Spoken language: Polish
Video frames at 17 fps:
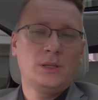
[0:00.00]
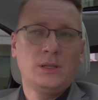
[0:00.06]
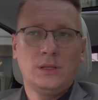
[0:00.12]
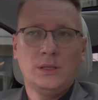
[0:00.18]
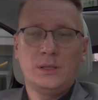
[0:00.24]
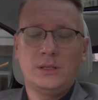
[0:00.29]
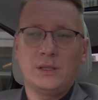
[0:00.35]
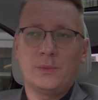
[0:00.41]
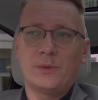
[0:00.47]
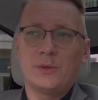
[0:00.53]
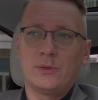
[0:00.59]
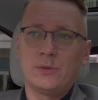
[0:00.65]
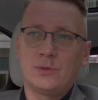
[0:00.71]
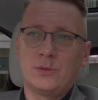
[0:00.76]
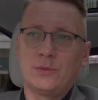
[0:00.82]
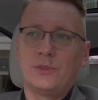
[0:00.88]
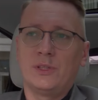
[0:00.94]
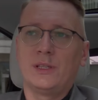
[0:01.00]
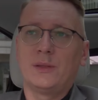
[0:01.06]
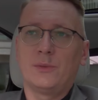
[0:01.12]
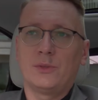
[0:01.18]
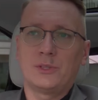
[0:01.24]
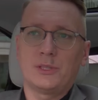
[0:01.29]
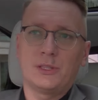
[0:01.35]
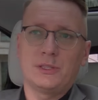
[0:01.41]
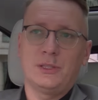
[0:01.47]
i, i tych produktów. Czyli
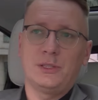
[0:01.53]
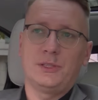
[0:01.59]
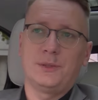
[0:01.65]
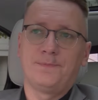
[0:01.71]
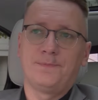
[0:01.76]
nie siła